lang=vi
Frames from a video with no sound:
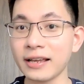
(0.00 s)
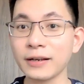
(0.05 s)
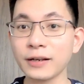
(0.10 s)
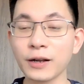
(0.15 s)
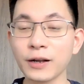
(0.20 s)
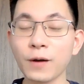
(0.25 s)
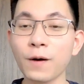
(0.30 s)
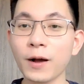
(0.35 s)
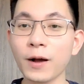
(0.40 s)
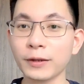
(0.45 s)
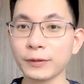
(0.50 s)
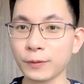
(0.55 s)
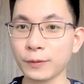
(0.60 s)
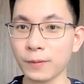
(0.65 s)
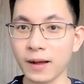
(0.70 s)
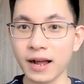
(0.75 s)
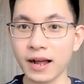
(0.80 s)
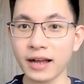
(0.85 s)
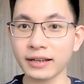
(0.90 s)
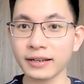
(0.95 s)
Câu hỏi số
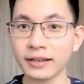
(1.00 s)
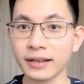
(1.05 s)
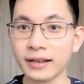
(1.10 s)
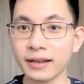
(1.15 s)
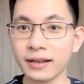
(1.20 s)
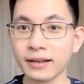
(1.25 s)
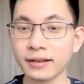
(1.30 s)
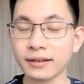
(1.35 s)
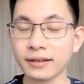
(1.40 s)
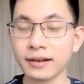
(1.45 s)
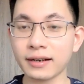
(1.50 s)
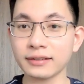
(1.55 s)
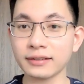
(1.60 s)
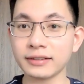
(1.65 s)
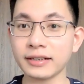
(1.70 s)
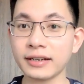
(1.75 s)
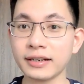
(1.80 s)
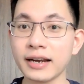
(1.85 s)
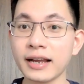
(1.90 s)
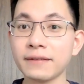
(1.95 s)
2 đó
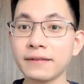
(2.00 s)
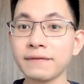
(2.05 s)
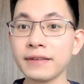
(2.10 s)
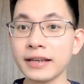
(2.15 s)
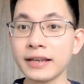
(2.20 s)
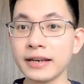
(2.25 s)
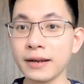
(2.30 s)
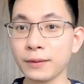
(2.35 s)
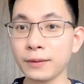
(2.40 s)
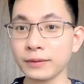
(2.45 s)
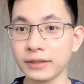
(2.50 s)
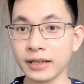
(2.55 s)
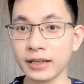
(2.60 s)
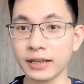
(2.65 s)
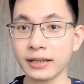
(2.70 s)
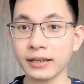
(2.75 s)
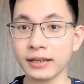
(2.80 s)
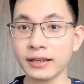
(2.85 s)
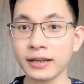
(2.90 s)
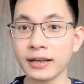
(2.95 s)
chính là vì điều
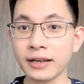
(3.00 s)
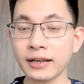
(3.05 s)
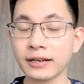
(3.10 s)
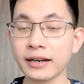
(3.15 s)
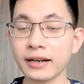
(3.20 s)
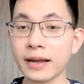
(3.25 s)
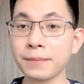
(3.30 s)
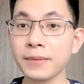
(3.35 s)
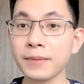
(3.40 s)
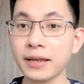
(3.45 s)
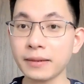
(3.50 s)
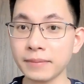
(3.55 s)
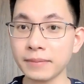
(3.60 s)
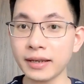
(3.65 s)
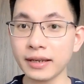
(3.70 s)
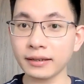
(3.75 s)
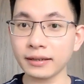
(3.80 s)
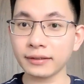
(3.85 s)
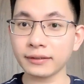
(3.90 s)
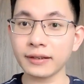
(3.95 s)
gì đã biến
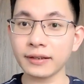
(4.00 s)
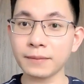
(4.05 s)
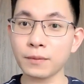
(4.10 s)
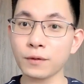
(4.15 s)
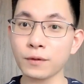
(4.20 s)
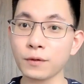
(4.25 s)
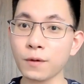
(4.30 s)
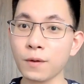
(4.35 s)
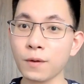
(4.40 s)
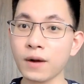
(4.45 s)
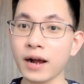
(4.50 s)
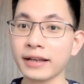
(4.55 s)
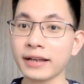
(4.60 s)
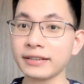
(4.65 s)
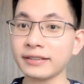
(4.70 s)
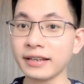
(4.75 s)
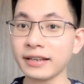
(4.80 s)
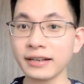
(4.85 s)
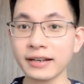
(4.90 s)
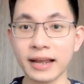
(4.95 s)
Mỹ từ một cô gái
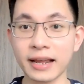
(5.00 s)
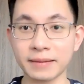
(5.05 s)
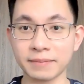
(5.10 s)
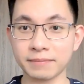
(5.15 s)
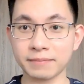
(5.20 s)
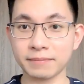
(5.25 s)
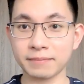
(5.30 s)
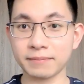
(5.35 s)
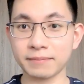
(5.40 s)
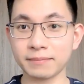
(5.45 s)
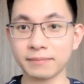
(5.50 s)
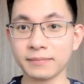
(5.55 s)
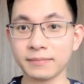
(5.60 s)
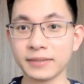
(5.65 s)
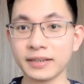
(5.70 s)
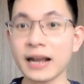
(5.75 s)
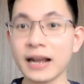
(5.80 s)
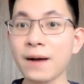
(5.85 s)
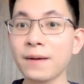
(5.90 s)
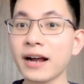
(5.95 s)
xinh đẹp
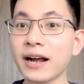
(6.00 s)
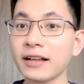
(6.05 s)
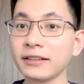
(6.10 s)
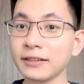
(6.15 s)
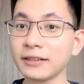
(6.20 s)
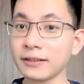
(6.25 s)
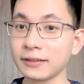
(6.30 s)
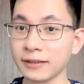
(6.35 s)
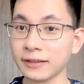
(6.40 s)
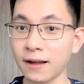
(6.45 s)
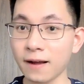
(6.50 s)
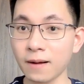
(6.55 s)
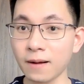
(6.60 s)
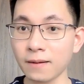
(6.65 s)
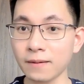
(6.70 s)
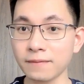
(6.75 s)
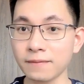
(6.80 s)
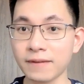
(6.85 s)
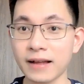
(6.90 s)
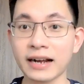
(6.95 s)
khao khát tự
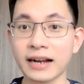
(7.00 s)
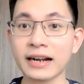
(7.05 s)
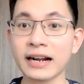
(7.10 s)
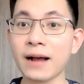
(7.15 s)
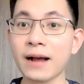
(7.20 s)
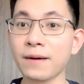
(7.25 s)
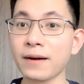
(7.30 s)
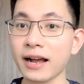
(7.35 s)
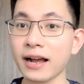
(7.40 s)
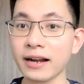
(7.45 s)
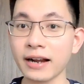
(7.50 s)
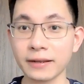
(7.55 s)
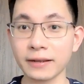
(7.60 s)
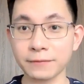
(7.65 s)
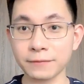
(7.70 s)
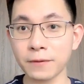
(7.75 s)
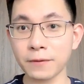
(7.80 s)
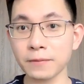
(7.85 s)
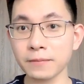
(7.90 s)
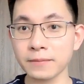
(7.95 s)
do và khao khát hạnh
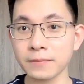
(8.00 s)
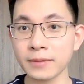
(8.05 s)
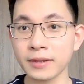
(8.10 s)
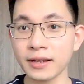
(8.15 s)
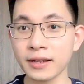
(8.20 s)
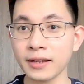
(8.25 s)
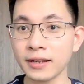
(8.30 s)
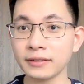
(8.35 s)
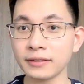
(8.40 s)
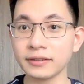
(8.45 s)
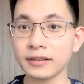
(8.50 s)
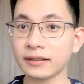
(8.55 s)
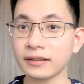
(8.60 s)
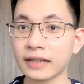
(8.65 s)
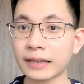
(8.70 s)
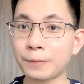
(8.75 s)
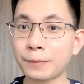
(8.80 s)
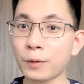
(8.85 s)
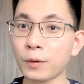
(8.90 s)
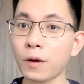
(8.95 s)
phúc, trở
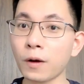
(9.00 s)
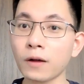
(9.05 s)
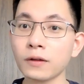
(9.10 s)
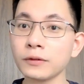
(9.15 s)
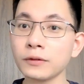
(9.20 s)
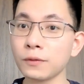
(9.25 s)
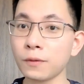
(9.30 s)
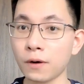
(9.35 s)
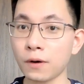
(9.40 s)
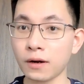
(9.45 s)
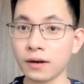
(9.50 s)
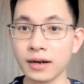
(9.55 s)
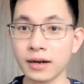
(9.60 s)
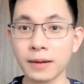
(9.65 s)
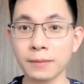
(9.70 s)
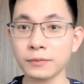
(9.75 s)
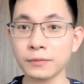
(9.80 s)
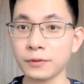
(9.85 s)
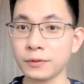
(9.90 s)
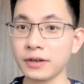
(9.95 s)
thành một con rùa
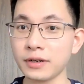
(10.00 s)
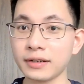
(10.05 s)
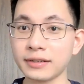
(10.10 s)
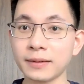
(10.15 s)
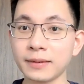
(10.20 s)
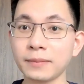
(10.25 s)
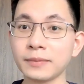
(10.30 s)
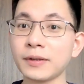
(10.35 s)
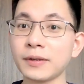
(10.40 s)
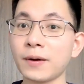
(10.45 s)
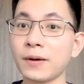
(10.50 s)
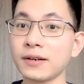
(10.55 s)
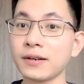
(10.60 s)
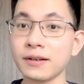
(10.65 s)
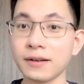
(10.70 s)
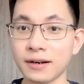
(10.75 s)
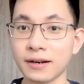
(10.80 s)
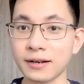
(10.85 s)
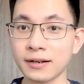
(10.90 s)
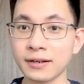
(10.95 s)
lầm lũi ở trong xó
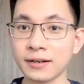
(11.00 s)
cửa.